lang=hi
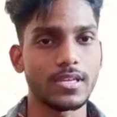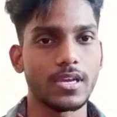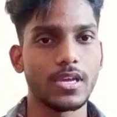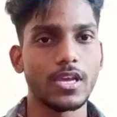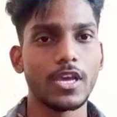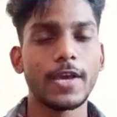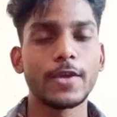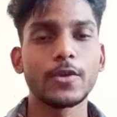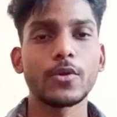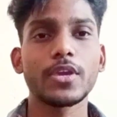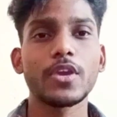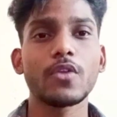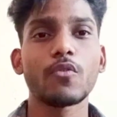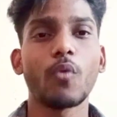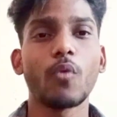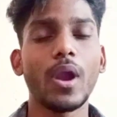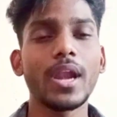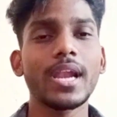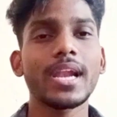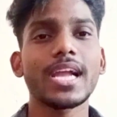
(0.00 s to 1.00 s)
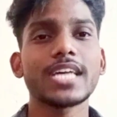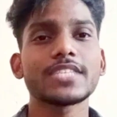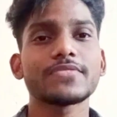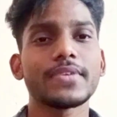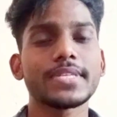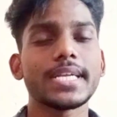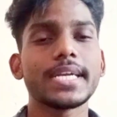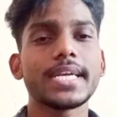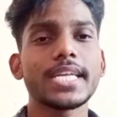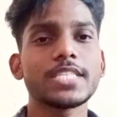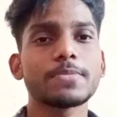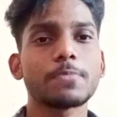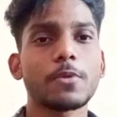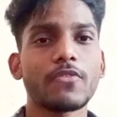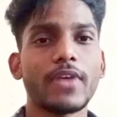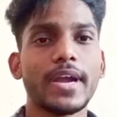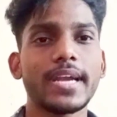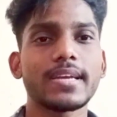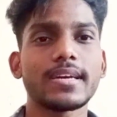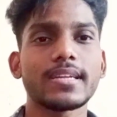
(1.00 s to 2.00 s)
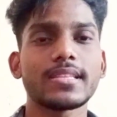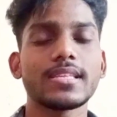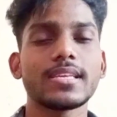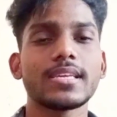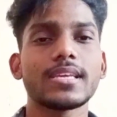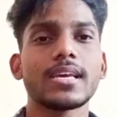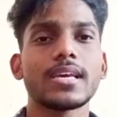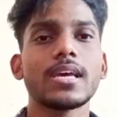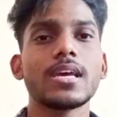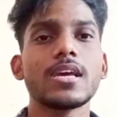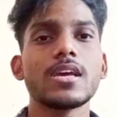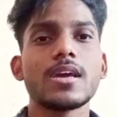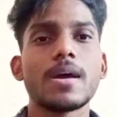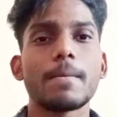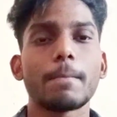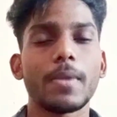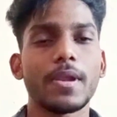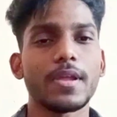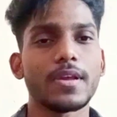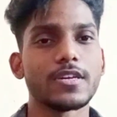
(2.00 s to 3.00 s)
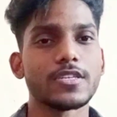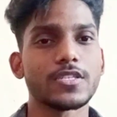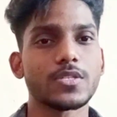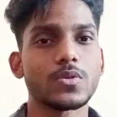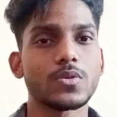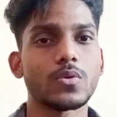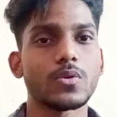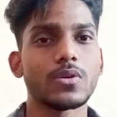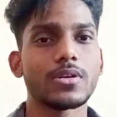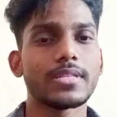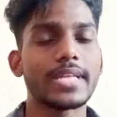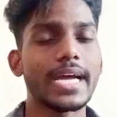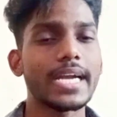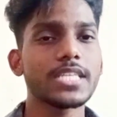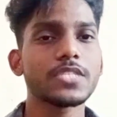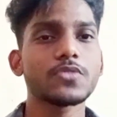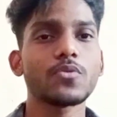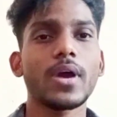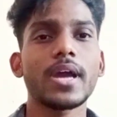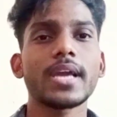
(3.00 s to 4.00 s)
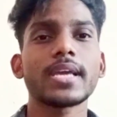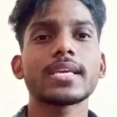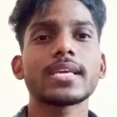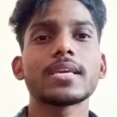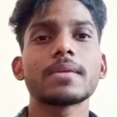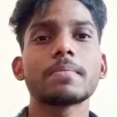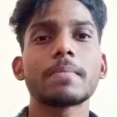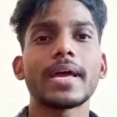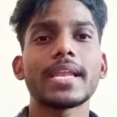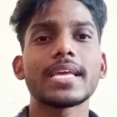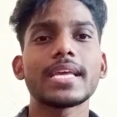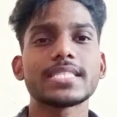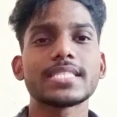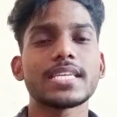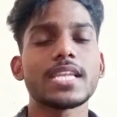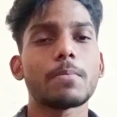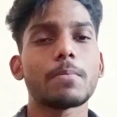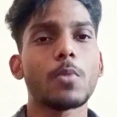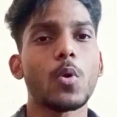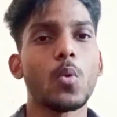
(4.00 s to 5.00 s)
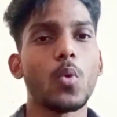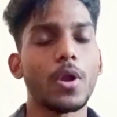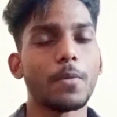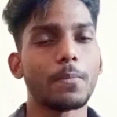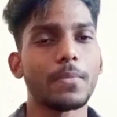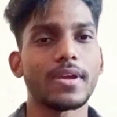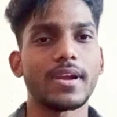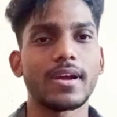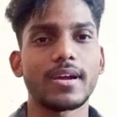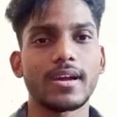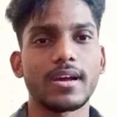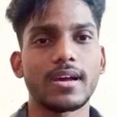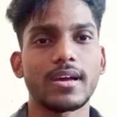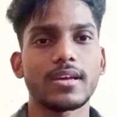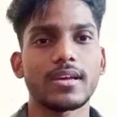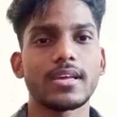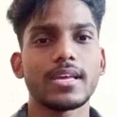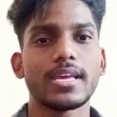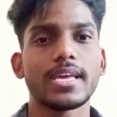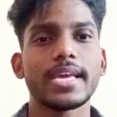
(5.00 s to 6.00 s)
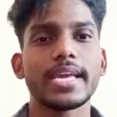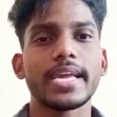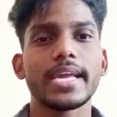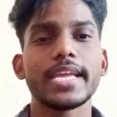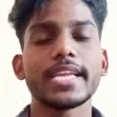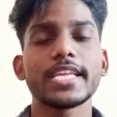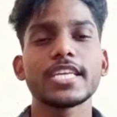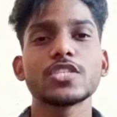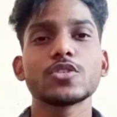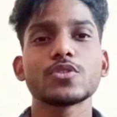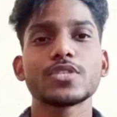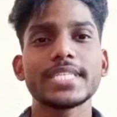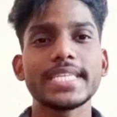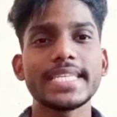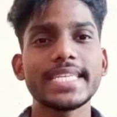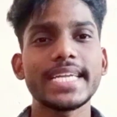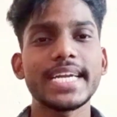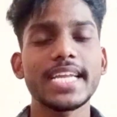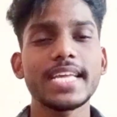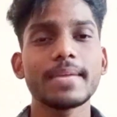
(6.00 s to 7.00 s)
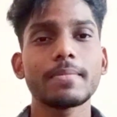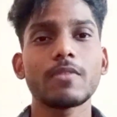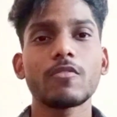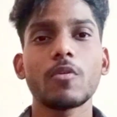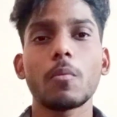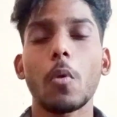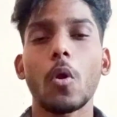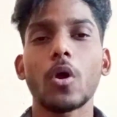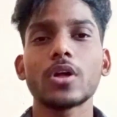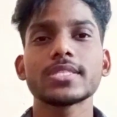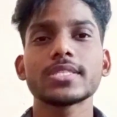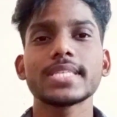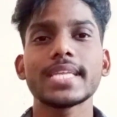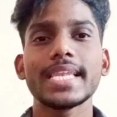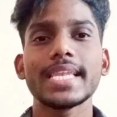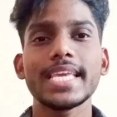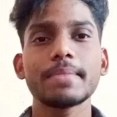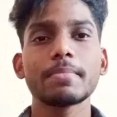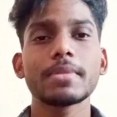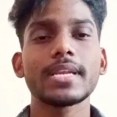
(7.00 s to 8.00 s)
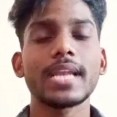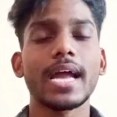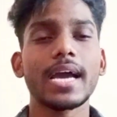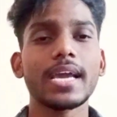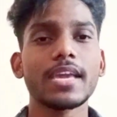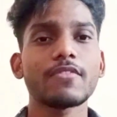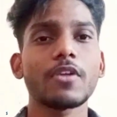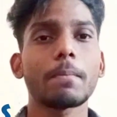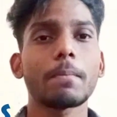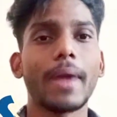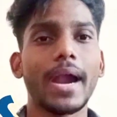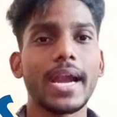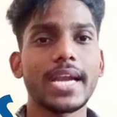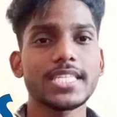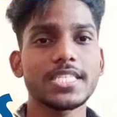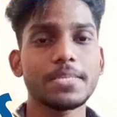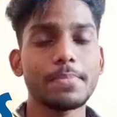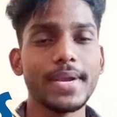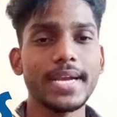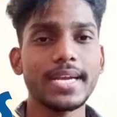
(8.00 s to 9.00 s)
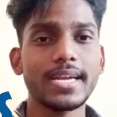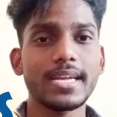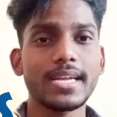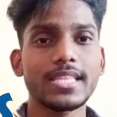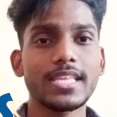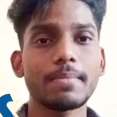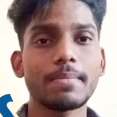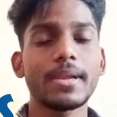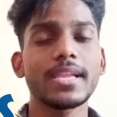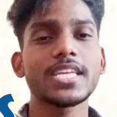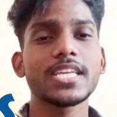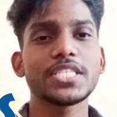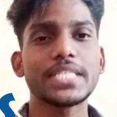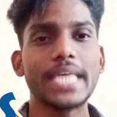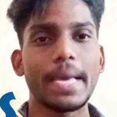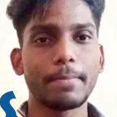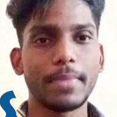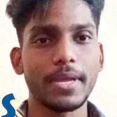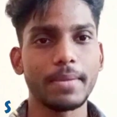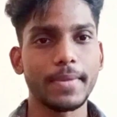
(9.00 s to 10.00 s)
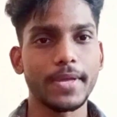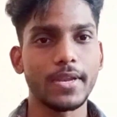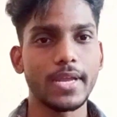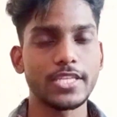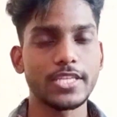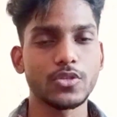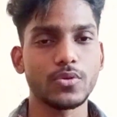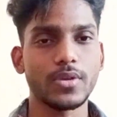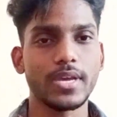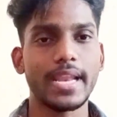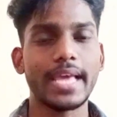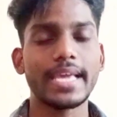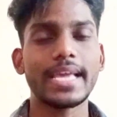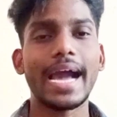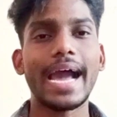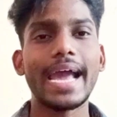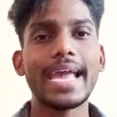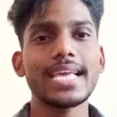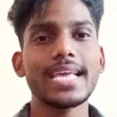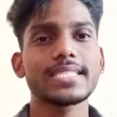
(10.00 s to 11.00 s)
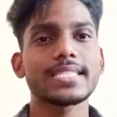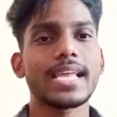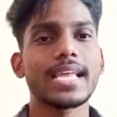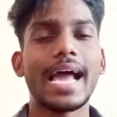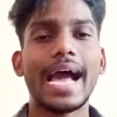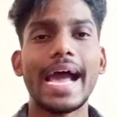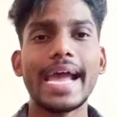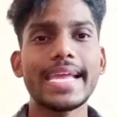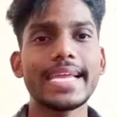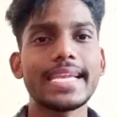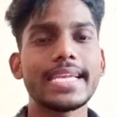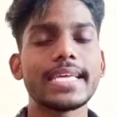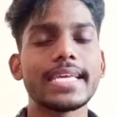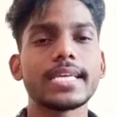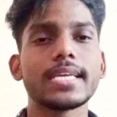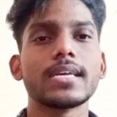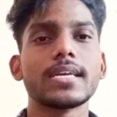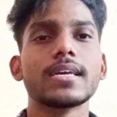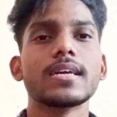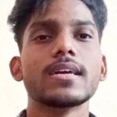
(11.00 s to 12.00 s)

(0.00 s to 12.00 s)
है क्योंकि वर्ल्ड क्लास फैसिलिटीज प्रोवाइड करती है प्लेयर्स को दैट इज वाई कि मैंने इसे नंबर वन पे रखा है इनकी जो सीनियर टीम है वो बहुत से लीग में ना केवल पार्टिसिपेट करती है बल्कि चैंपियन भी रह चुके हैं लाइक आई एस एल आई लीग